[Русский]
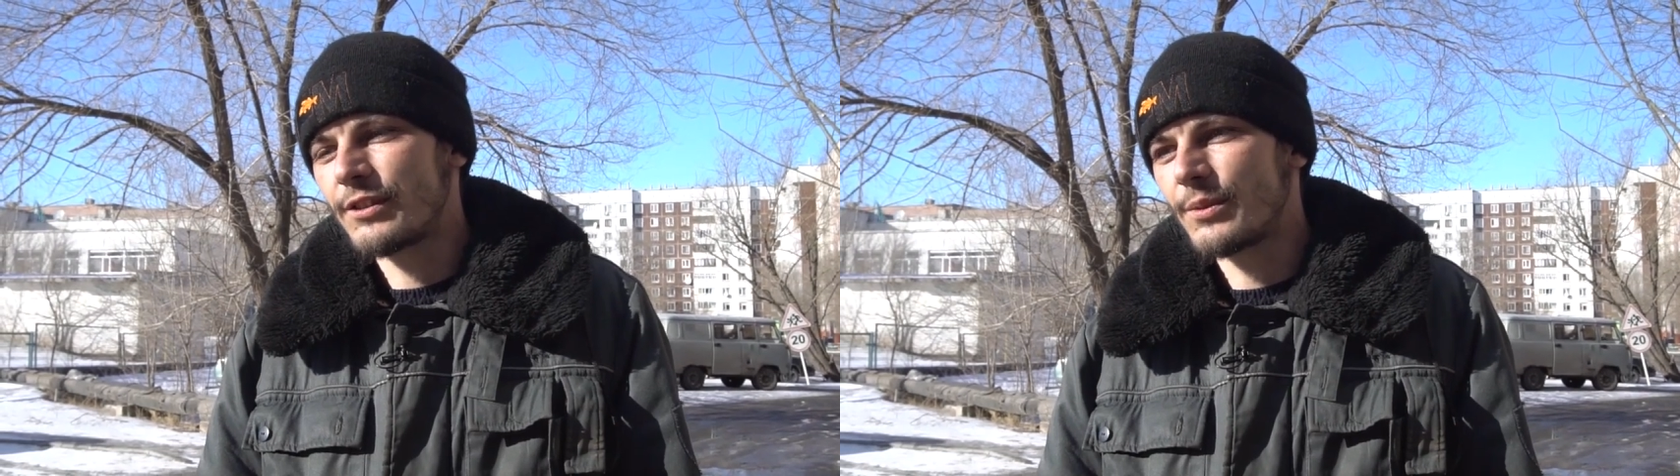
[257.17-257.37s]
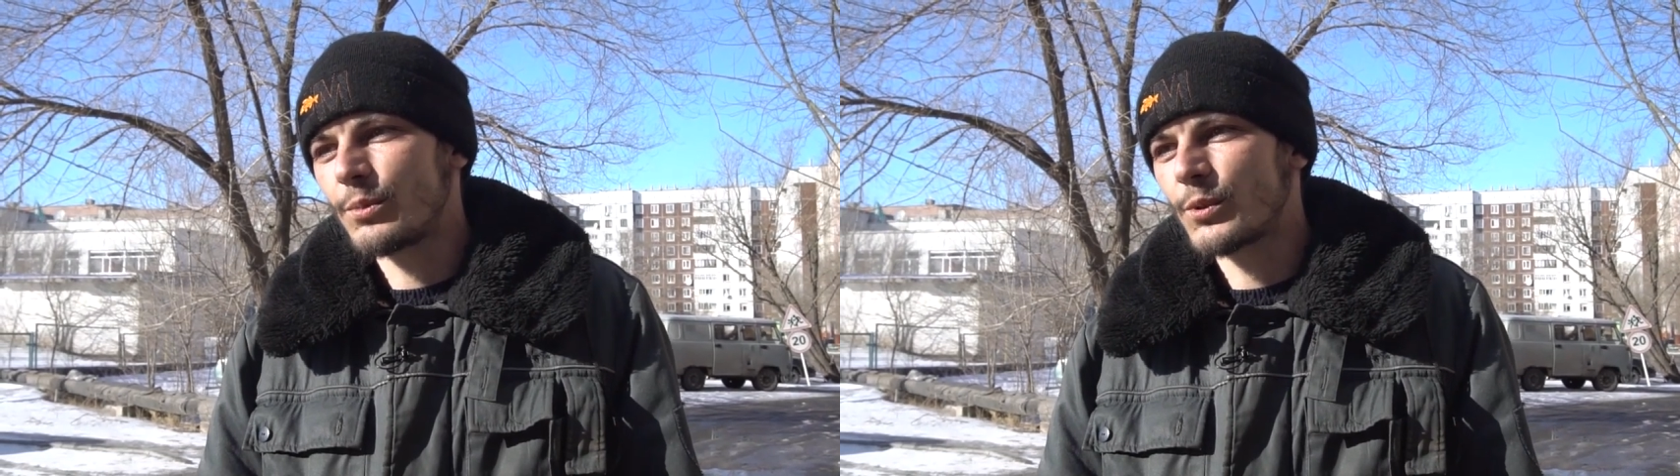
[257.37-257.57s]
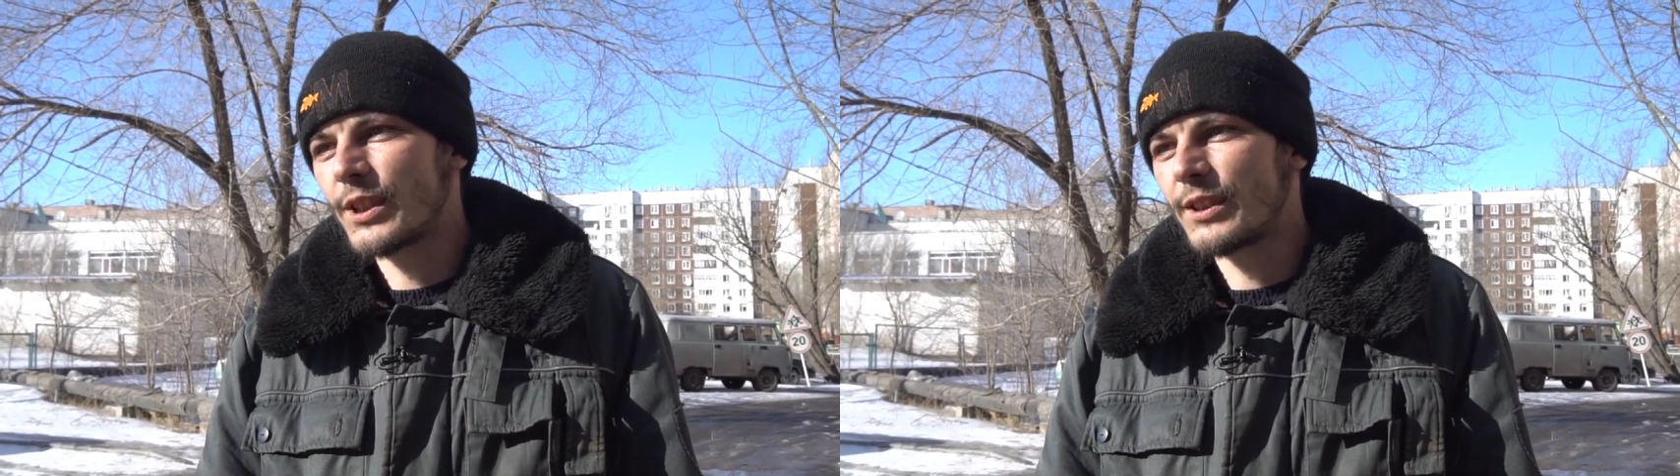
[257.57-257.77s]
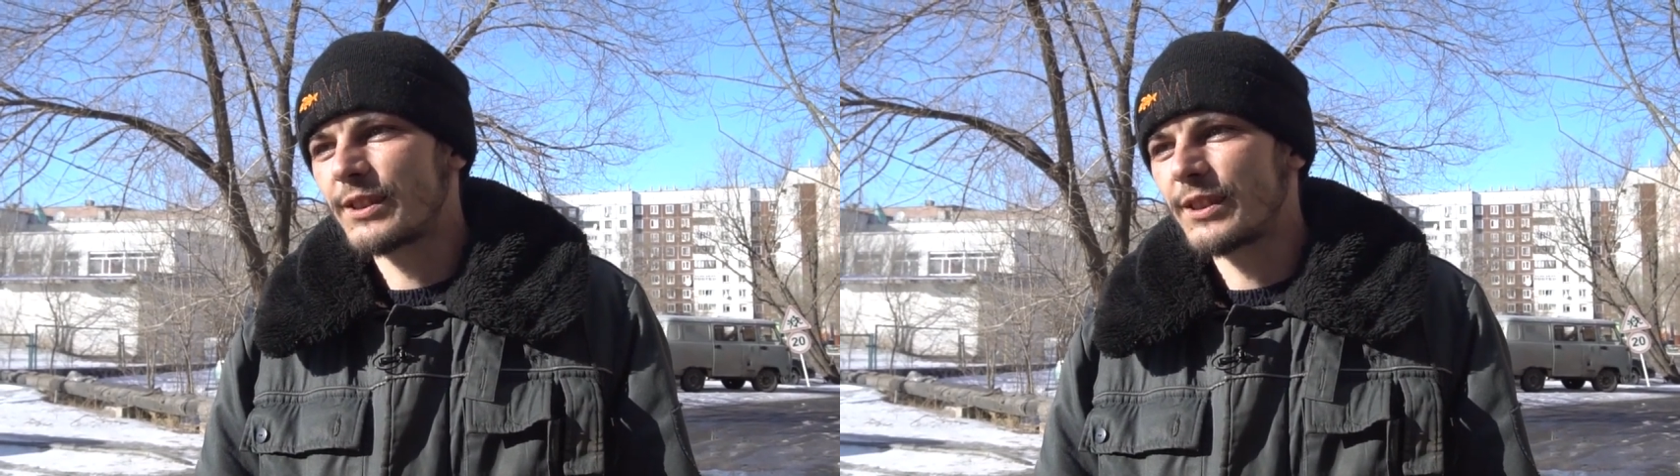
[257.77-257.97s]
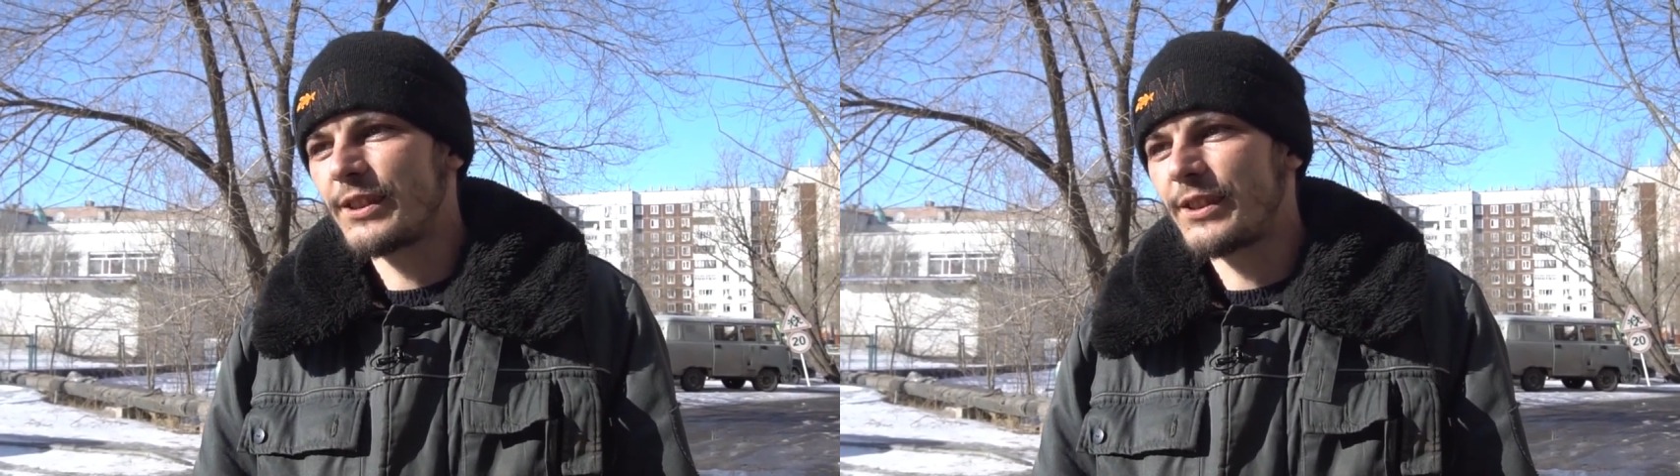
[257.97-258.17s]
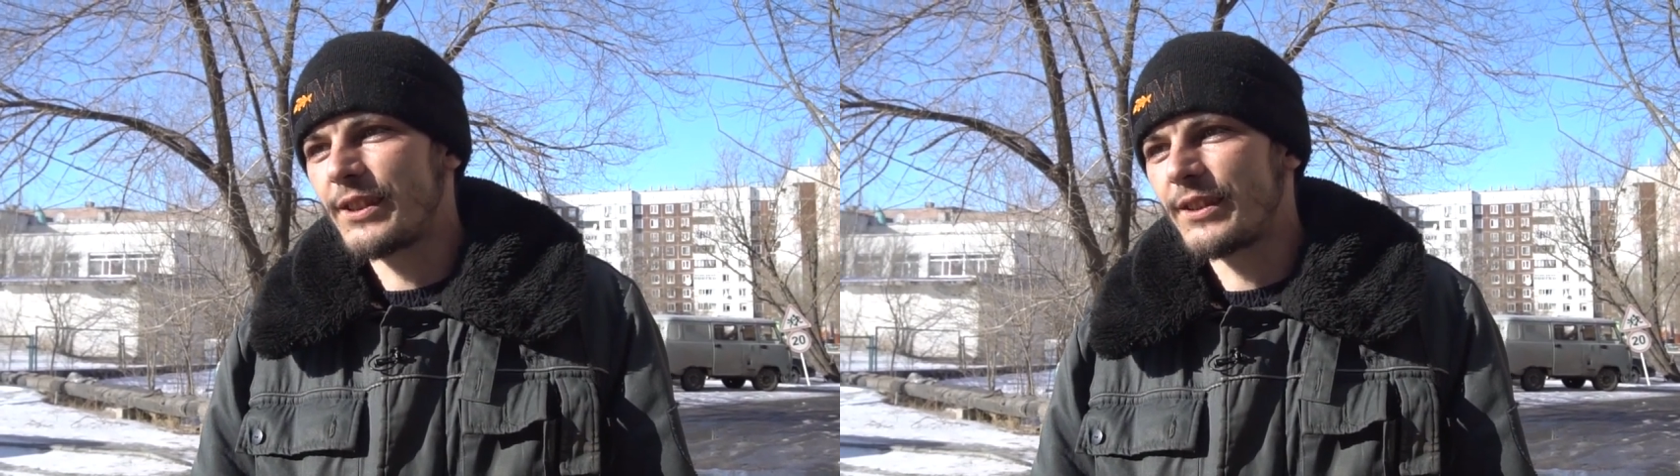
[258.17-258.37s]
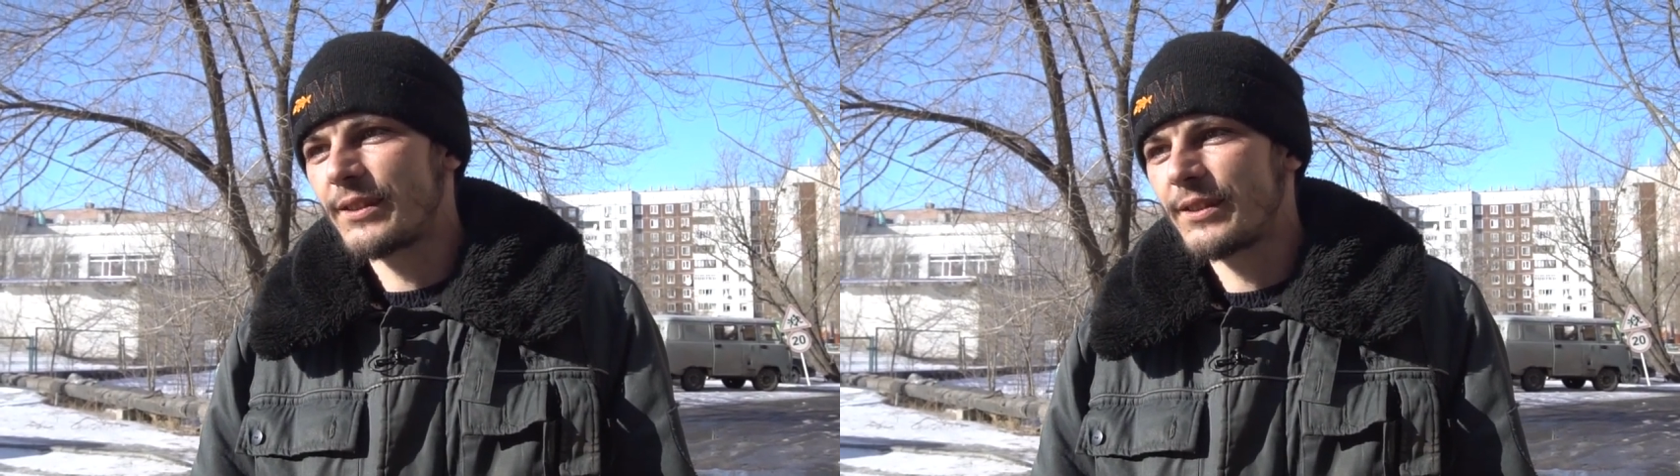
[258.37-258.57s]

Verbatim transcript: запускать стояки.